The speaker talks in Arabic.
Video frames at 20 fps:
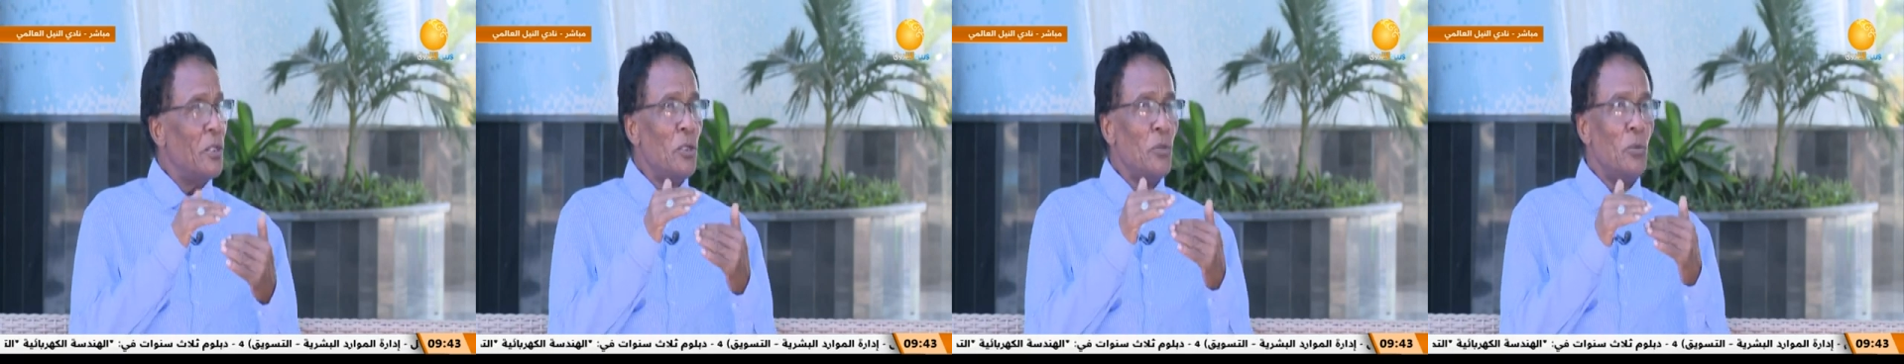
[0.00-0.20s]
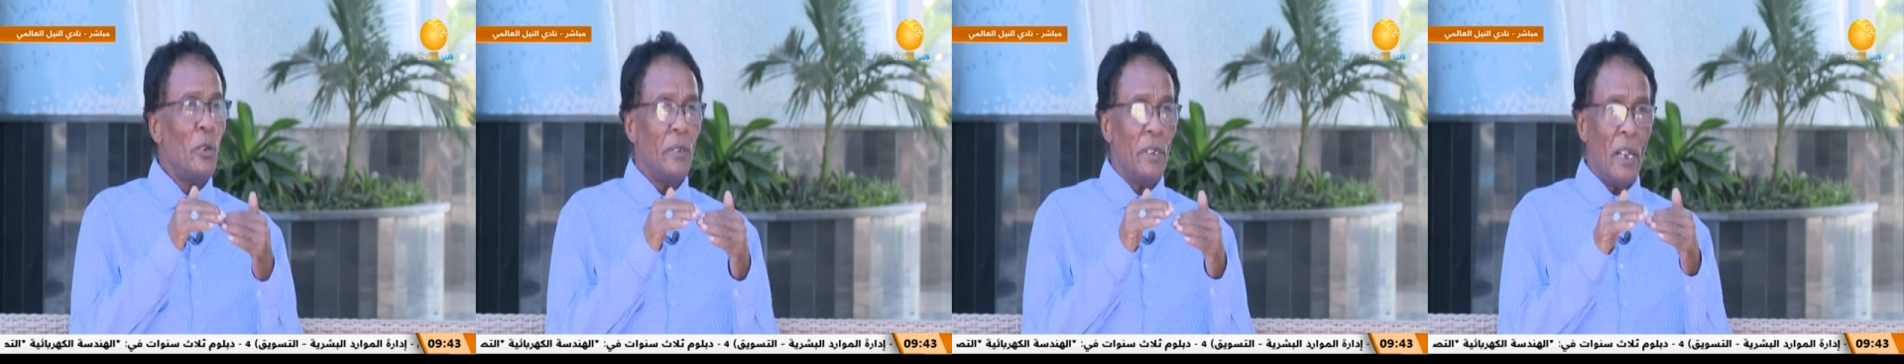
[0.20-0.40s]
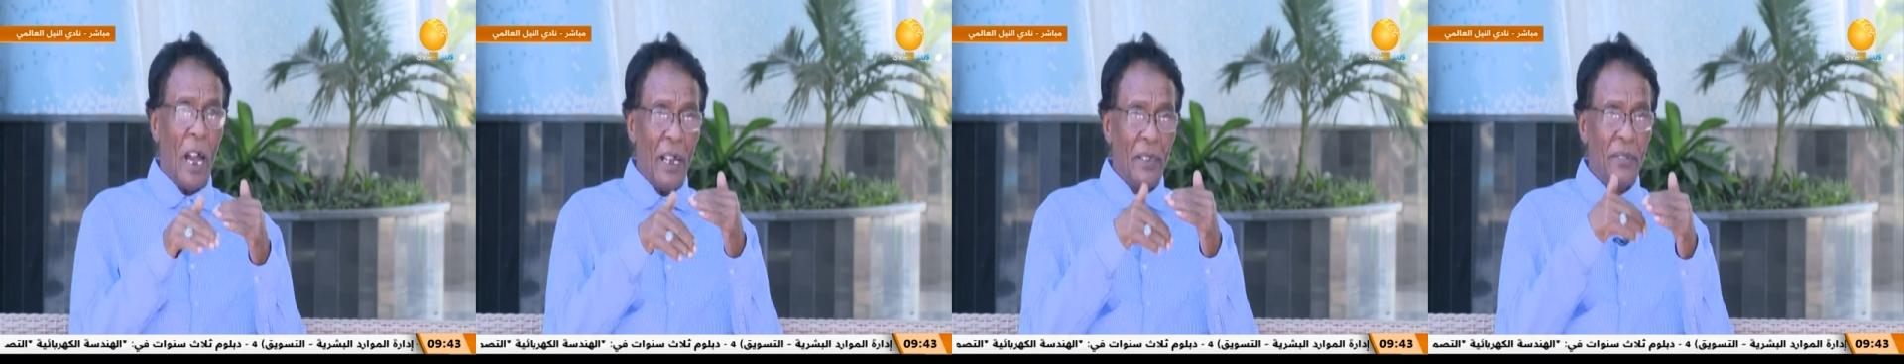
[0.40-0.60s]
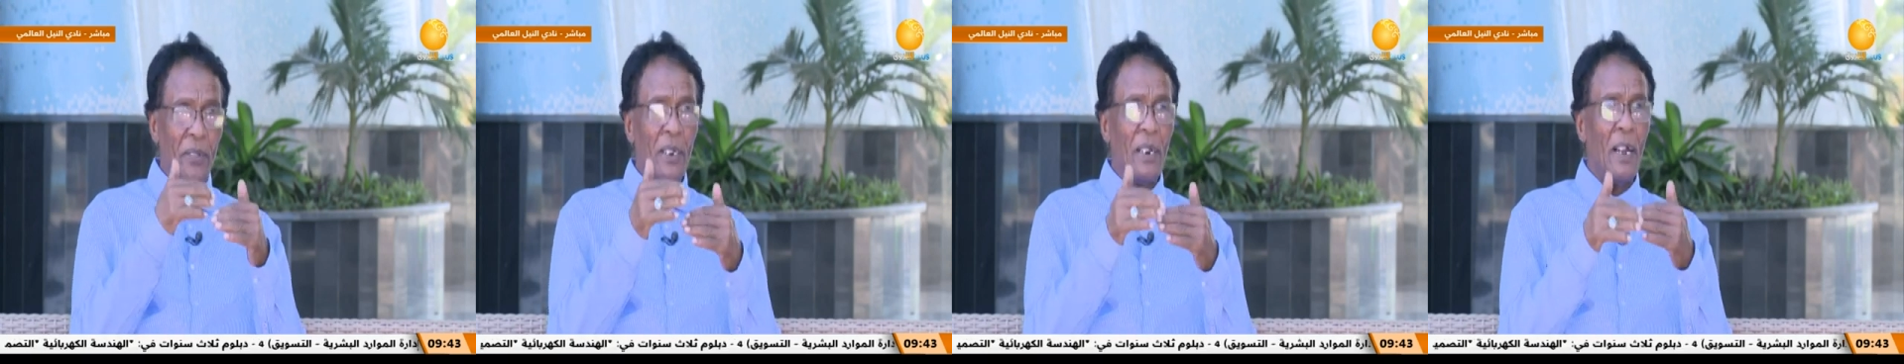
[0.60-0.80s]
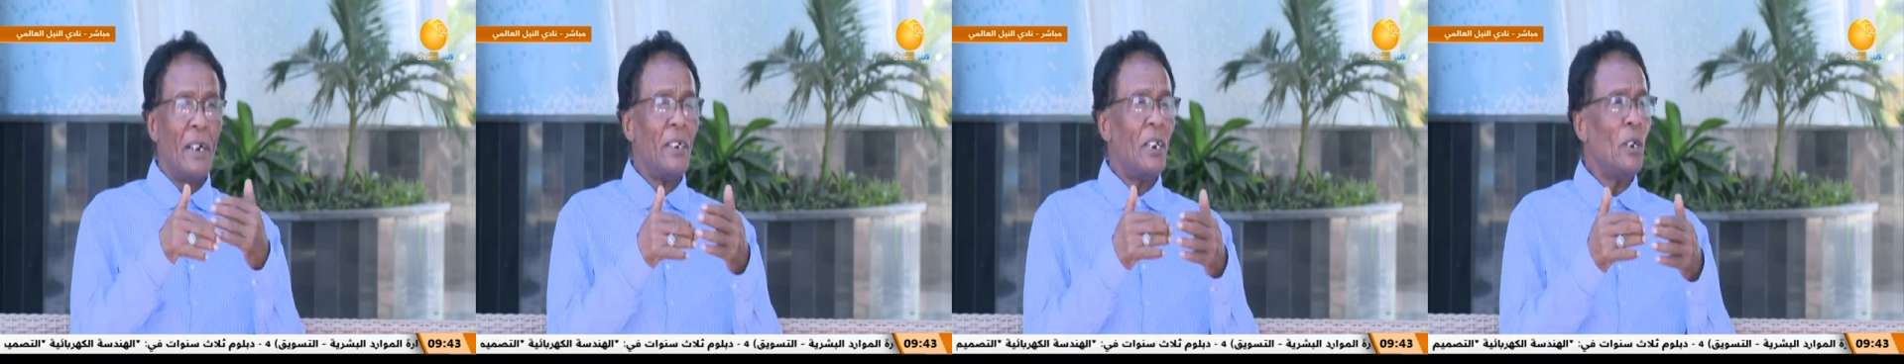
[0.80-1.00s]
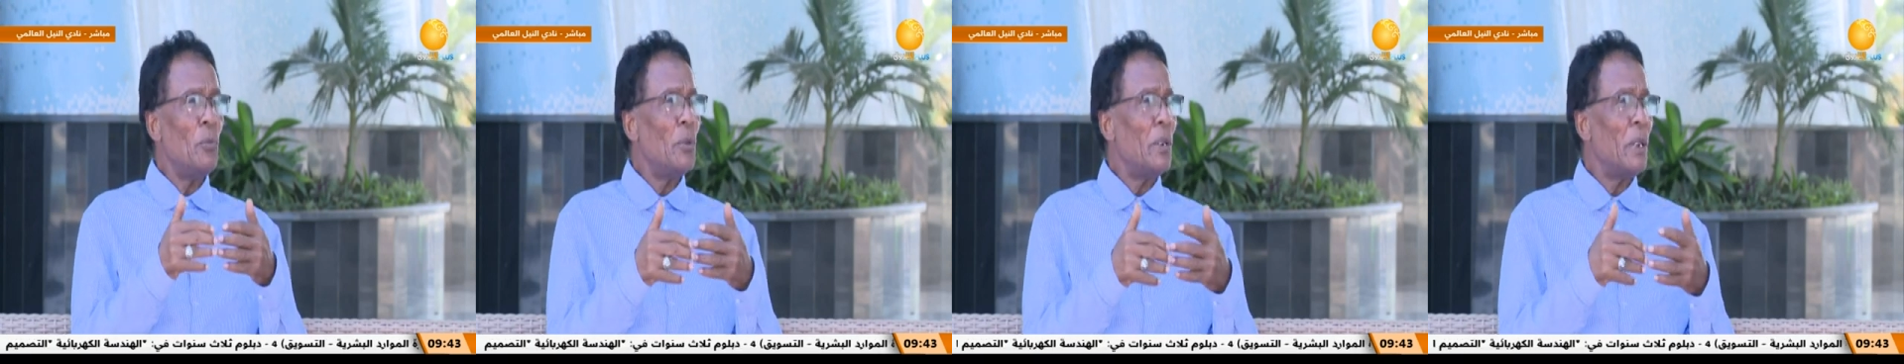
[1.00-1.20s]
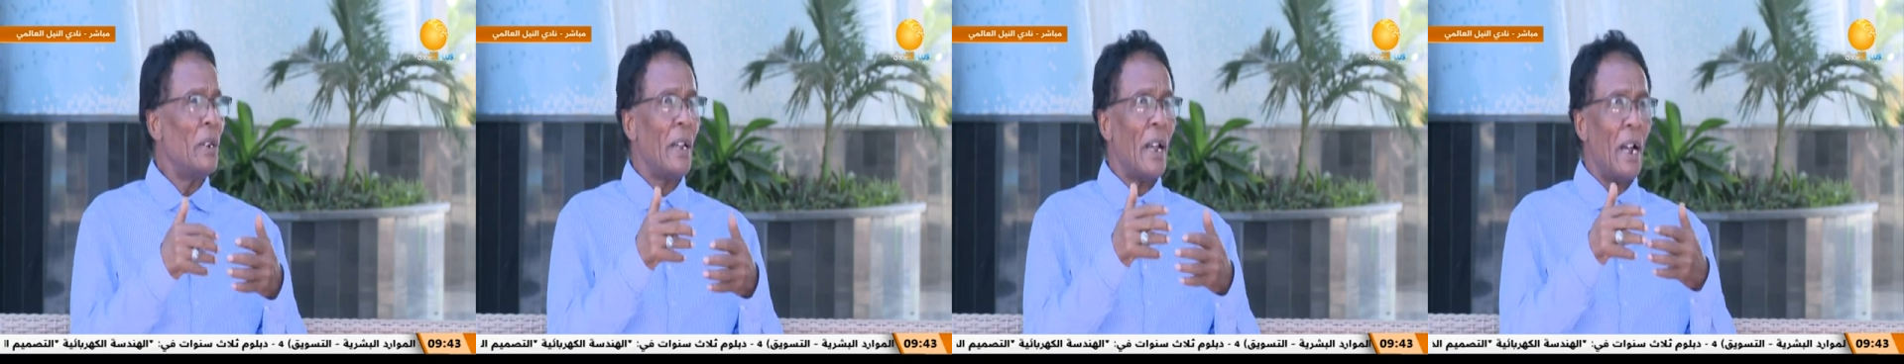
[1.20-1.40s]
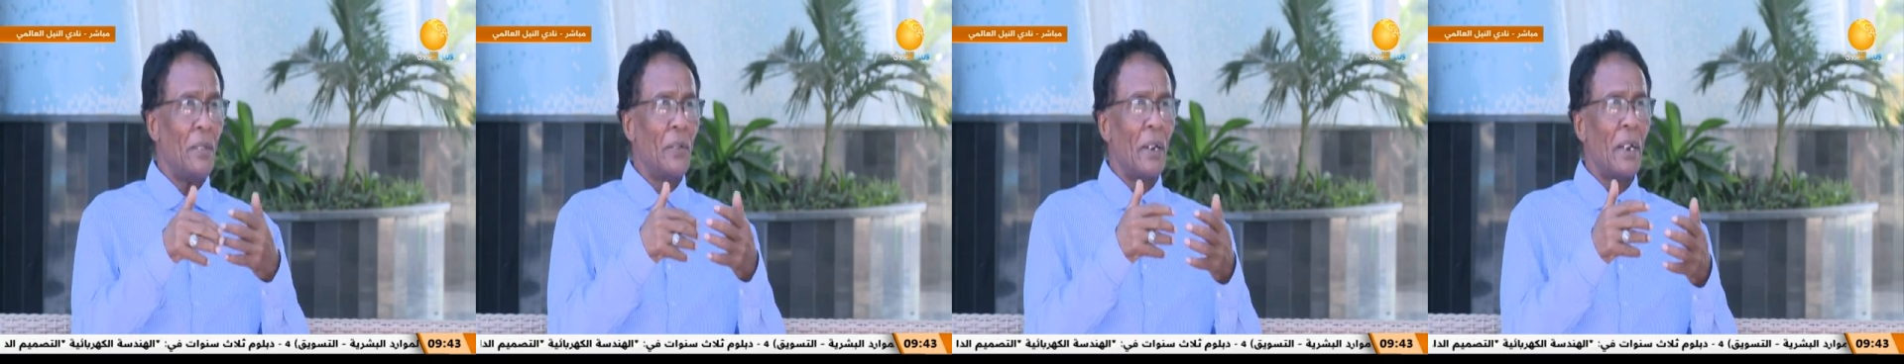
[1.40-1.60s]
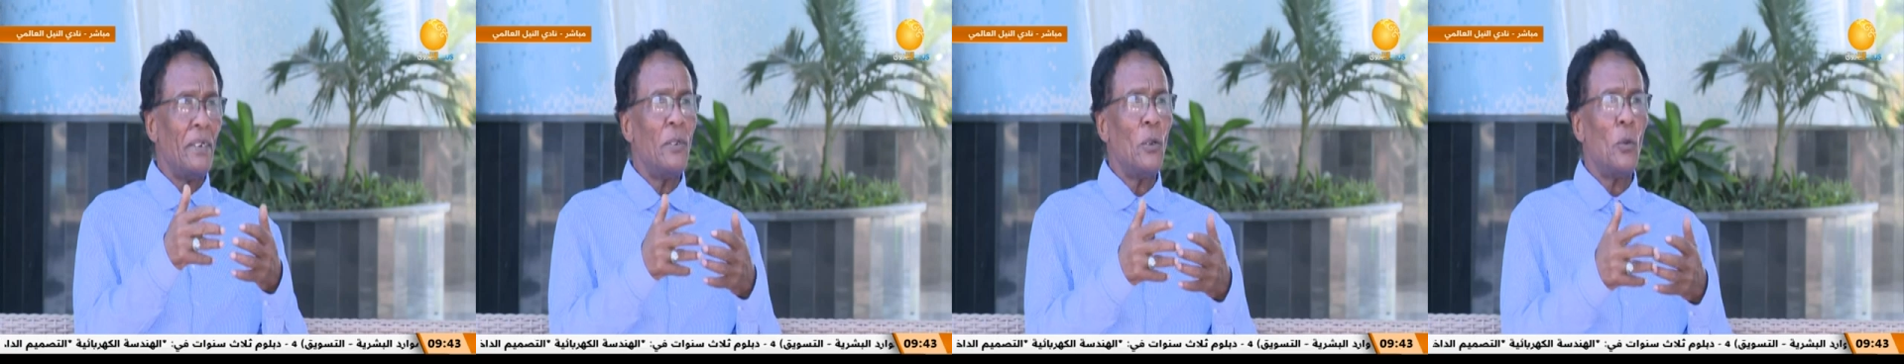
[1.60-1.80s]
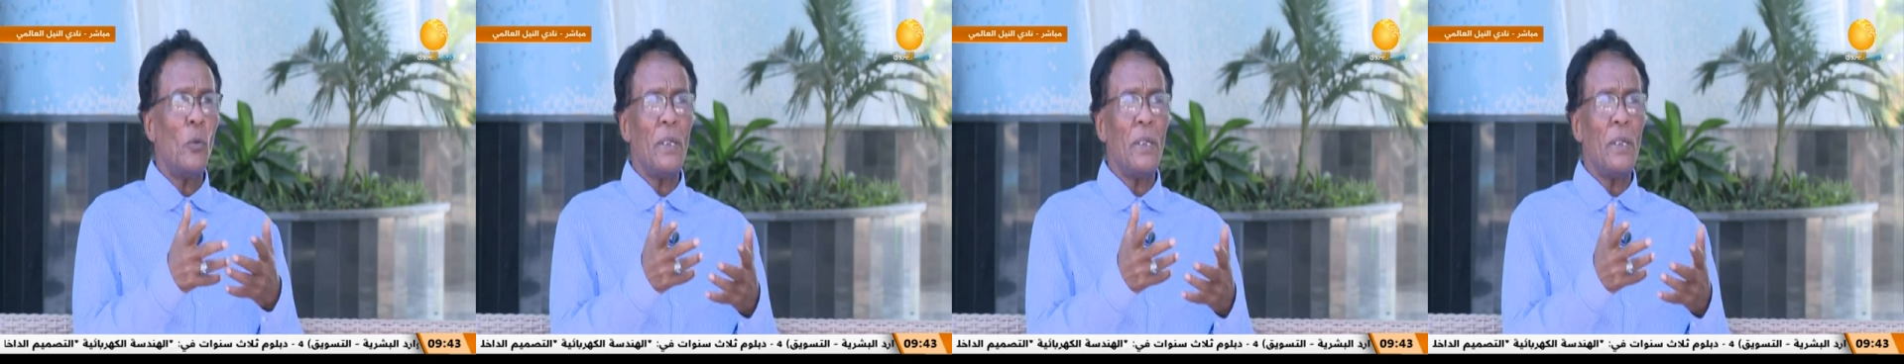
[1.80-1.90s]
يعني حتى الان انا ممكن قاعد اغني